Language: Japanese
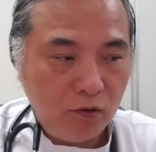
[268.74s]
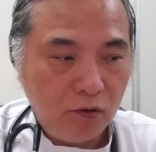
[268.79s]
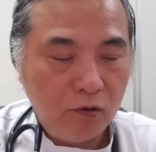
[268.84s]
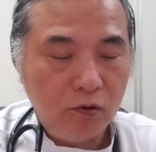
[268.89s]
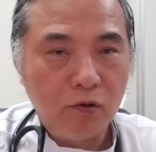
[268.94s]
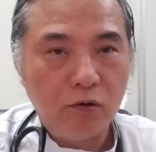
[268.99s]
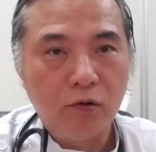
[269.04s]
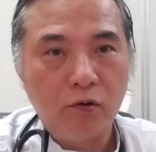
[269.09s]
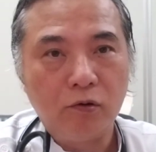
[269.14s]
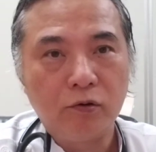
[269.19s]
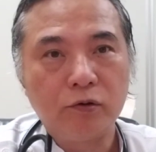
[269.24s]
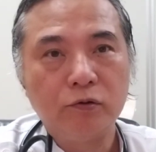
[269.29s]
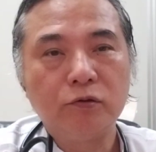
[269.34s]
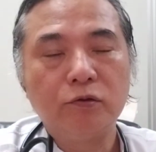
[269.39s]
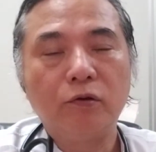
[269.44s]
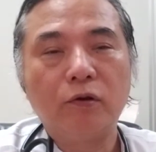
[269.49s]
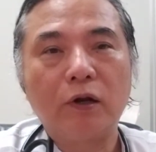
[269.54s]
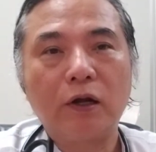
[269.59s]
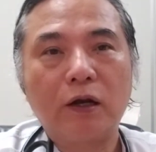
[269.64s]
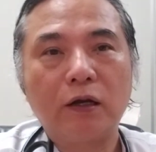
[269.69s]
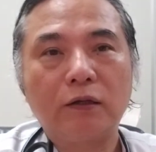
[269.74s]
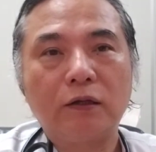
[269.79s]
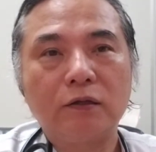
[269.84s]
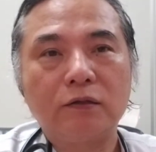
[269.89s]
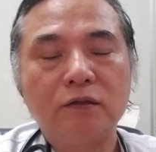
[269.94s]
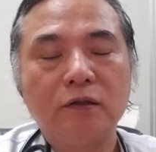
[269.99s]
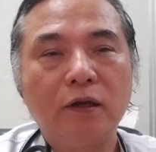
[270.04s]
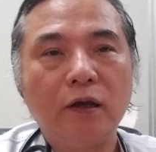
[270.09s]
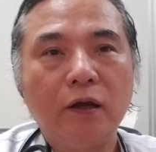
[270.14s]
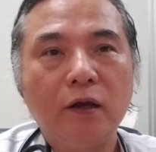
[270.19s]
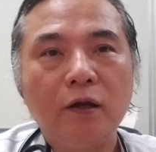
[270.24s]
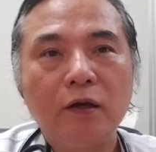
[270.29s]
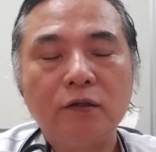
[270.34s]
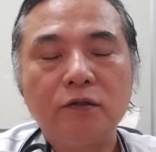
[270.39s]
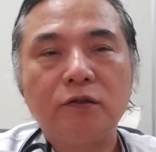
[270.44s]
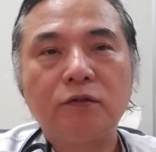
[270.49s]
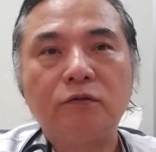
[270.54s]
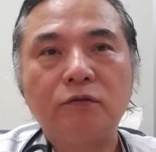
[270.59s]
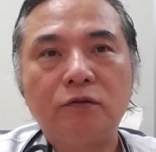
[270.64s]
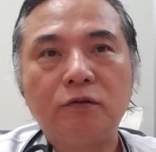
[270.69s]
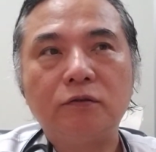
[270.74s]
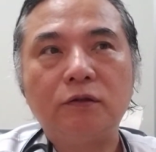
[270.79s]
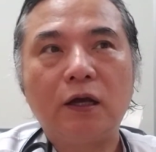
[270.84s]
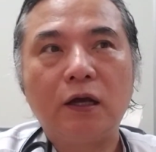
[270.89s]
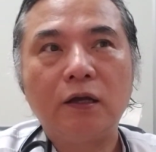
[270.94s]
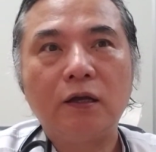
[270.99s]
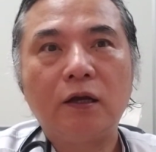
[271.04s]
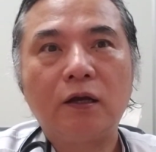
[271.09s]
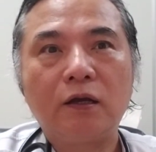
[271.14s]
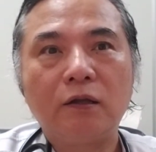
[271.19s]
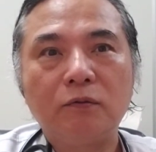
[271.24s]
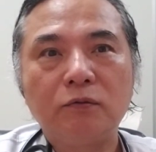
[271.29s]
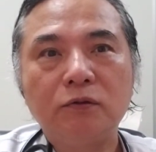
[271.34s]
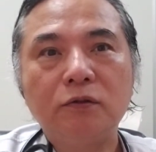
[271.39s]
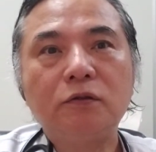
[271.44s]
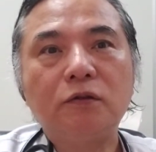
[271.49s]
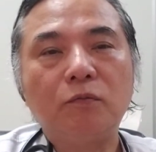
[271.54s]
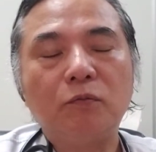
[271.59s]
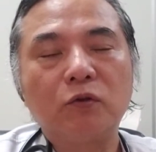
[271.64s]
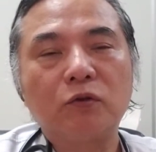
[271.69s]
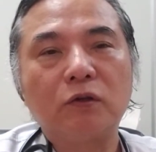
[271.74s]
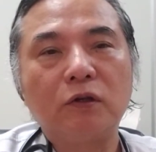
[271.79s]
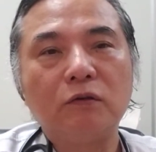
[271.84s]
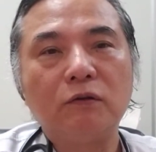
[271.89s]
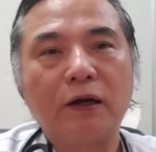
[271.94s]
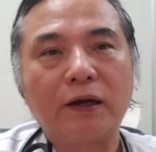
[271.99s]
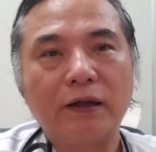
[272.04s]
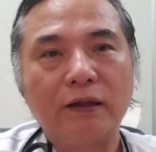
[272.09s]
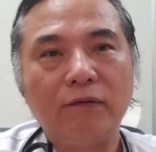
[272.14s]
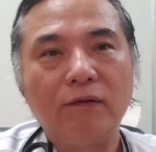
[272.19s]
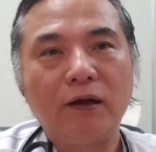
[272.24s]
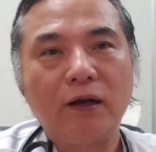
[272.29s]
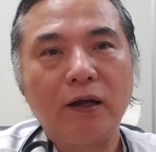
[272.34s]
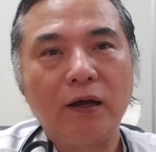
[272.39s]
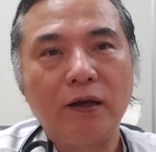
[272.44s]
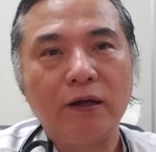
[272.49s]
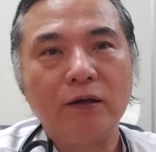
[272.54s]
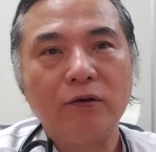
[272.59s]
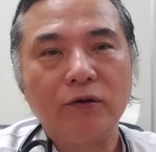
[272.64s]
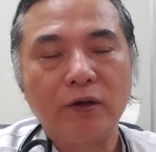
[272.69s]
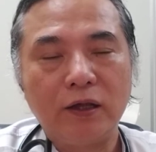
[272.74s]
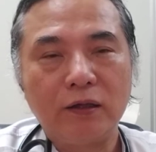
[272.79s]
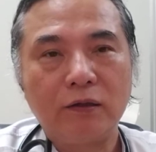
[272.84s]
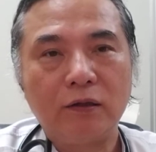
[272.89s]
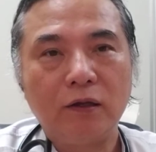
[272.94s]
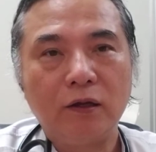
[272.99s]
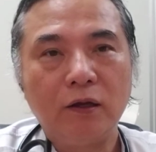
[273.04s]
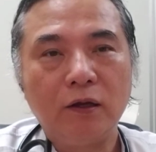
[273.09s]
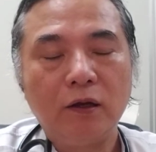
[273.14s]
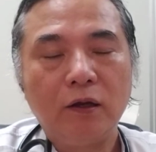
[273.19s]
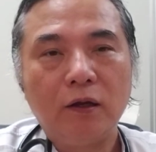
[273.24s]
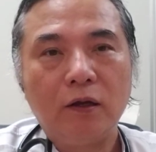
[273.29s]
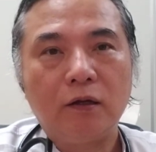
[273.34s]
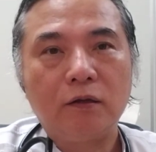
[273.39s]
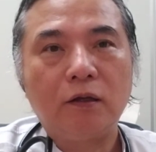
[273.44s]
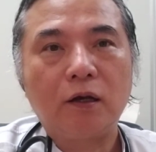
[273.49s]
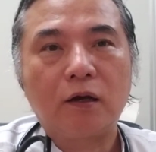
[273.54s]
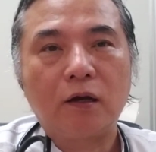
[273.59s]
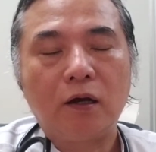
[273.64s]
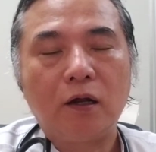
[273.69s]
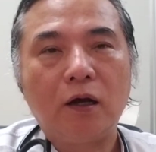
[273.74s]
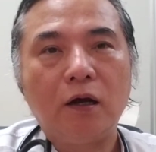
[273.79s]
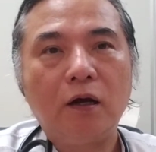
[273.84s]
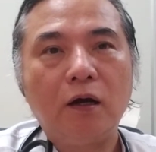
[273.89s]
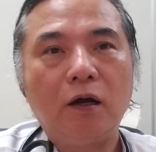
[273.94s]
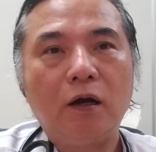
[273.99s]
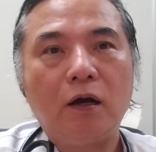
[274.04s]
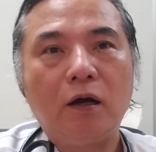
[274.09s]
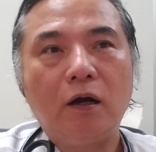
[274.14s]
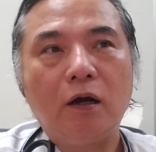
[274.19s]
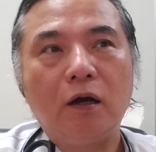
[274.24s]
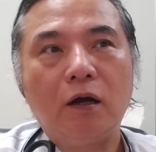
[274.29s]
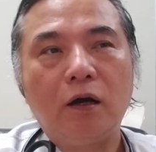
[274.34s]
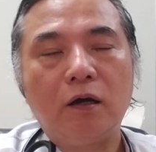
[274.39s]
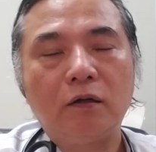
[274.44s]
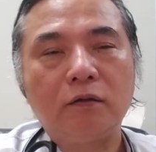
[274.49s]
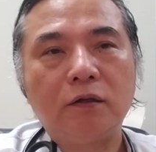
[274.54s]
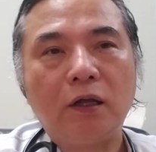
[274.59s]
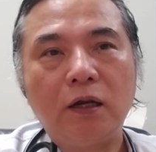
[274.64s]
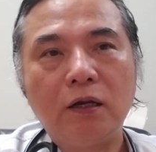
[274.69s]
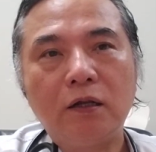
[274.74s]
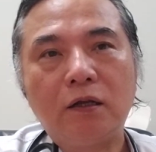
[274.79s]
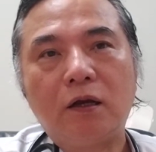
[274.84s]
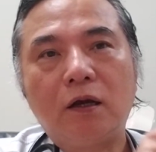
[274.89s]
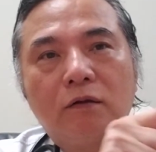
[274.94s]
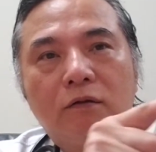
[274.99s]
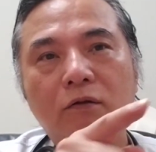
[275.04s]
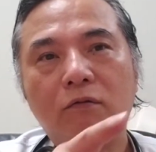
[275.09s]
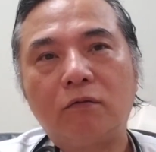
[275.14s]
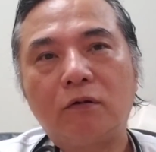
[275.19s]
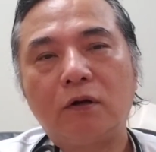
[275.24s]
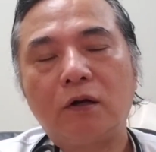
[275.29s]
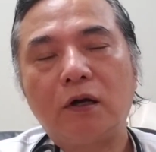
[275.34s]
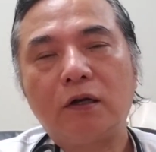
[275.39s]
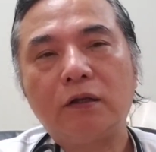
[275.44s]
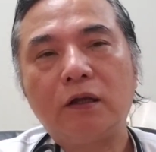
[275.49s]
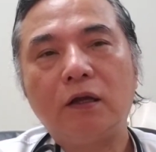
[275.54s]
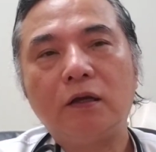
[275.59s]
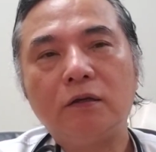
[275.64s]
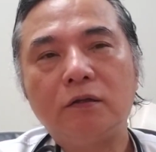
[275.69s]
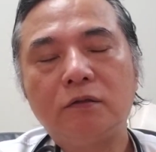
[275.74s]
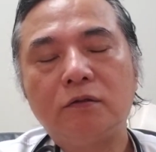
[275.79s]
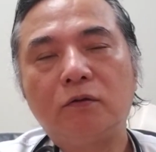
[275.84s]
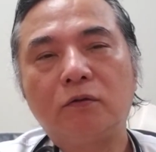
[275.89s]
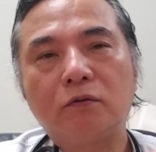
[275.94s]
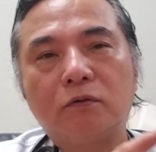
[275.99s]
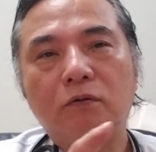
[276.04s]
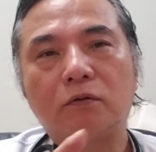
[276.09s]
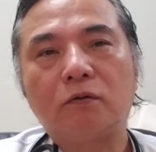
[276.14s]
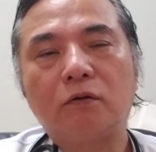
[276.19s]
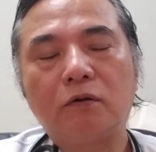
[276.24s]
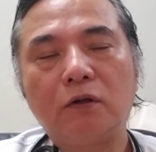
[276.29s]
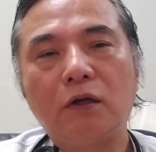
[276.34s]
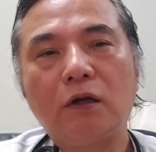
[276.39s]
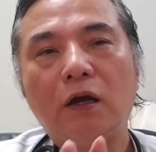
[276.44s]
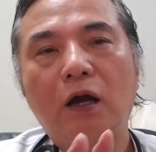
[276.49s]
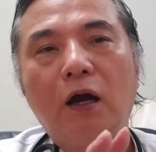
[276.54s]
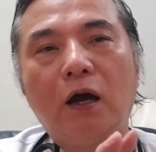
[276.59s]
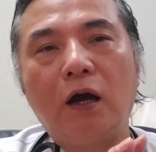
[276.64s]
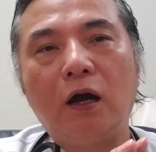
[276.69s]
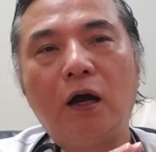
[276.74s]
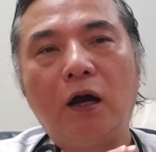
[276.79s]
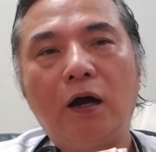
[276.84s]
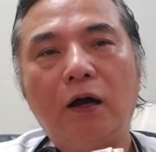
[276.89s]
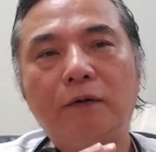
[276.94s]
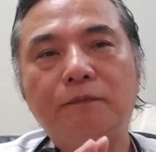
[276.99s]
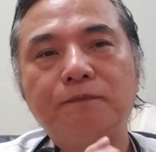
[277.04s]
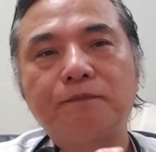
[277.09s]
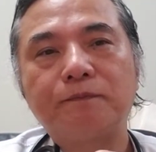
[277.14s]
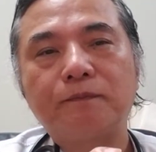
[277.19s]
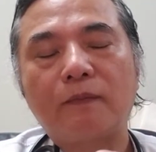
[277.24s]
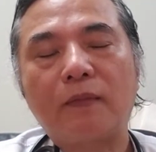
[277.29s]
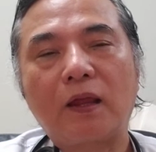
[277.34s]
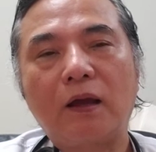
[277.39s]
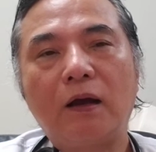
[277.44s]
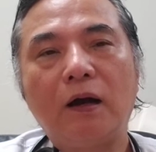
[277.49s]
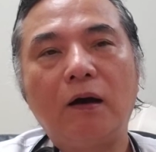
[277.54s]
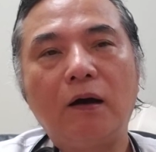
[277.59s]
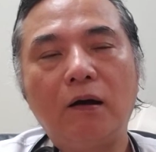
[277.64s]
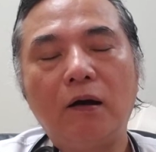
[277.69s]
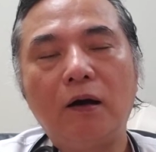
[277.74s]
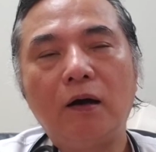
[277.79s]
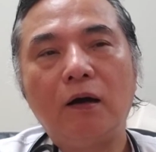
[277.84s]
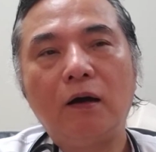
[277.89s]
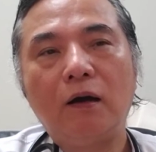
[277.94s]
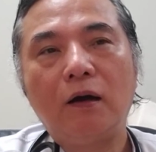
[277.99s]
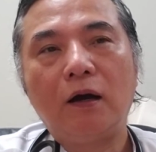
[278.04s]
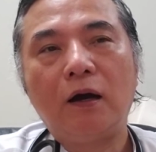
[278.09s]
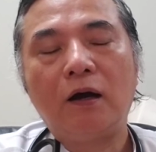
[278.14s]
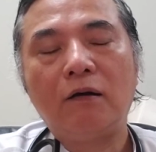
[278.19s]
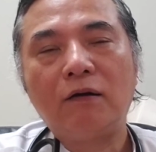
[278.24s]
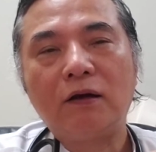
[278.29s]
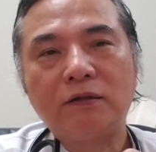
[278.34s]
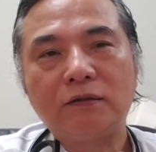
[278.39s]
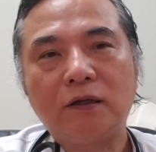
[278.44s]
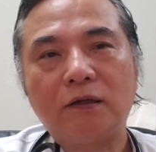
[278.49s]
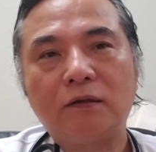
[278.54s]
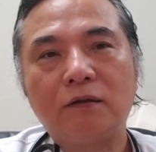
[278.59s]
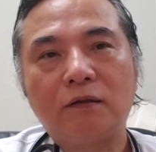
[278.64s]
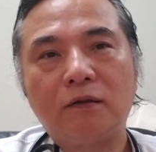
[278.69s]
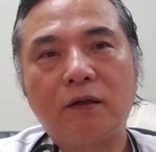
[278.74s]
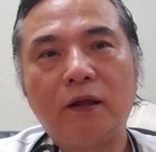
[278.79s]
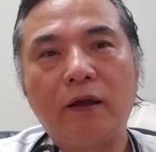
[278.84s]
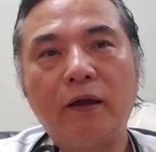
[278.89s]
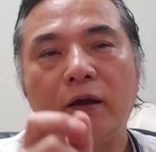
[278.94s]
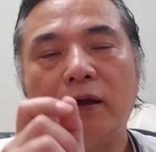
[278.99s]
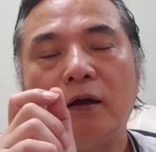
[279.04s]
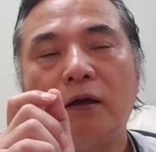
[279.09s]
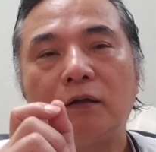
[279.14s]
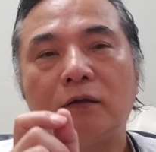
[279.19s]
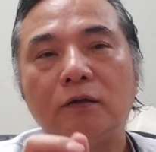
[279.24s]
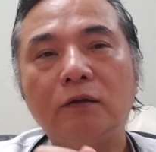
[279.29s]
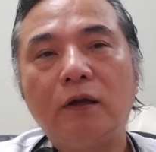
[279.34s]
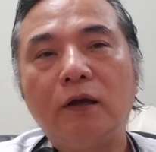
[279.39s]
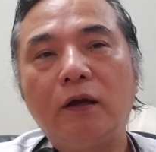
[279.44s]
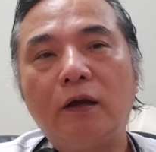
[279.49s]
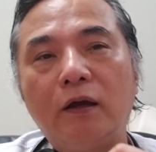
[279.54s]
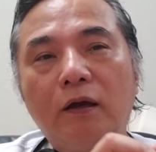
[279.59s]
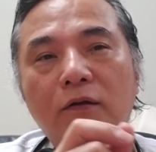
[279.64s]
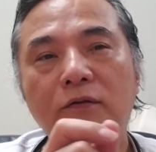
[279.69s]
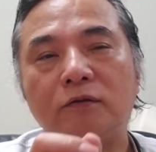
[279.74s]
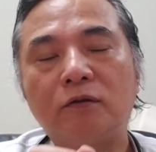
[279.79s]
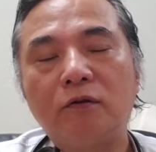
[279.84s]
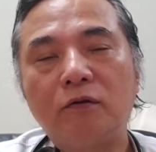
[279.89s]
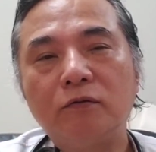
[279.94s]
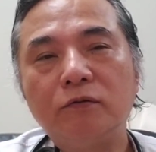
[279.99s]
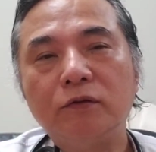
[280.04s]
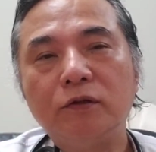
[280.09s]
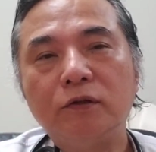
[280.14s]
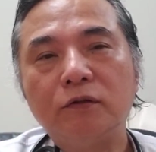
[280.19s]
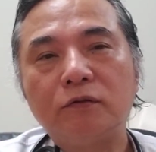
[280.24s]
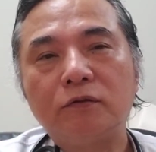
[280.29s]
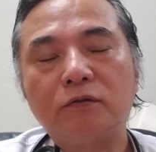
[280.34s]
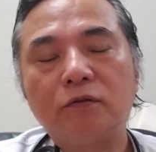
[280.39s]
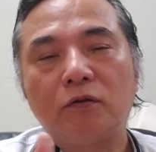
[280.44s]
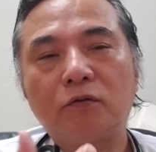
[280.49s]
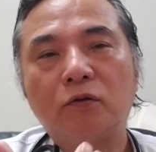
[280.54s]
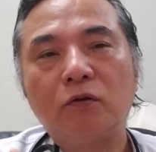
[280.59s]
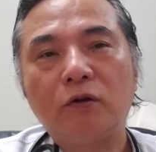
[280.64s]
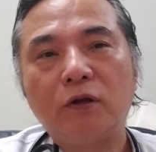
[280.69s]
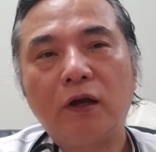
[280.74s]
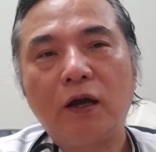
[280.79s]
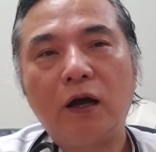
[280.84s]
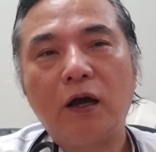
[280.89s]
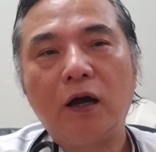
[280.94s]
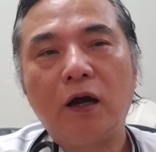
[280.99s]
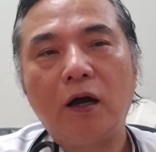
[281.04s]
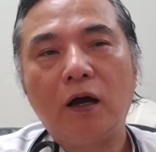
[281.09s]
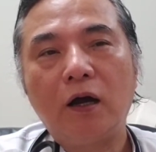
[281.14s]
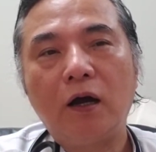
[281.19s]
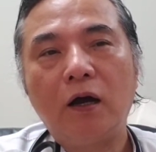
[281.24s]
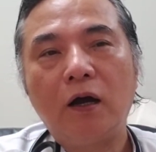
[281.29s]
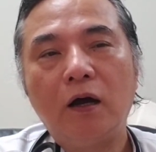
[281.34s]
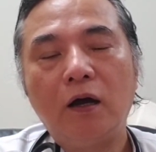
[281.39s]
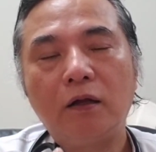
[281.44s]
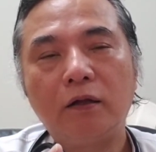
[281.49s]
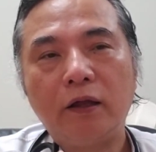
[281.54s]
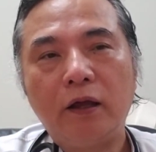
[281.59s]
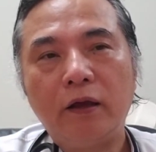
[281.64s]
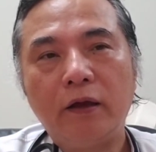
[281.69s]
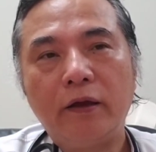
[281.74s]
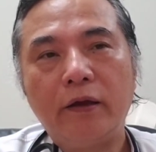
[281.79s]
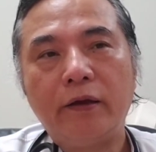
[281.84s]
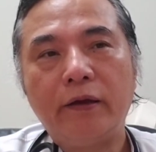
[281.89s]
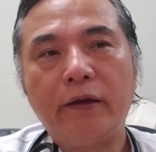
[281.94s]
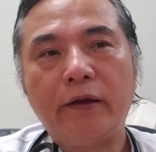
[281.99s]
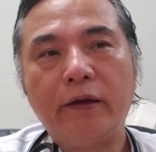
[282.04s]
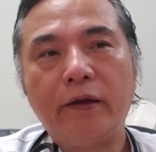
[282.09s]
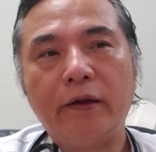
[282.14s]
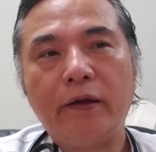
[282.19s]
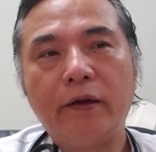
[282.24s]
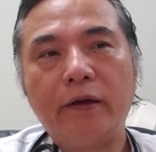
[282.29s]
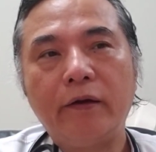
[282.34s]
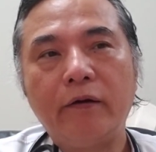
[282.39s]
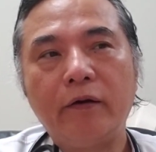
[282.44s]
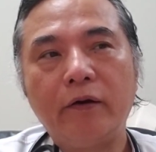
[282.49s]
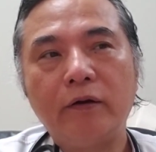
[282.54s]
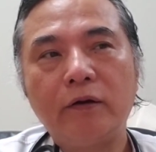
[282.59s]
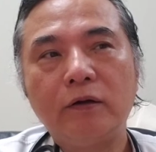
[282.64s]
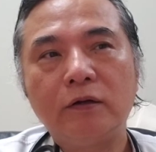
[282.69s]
いうような形で宿主なんやけどずっと持ってるわけではないよねってだから何かどっかで人と鳥がか合わさってでそのウイルスを鳥がね、え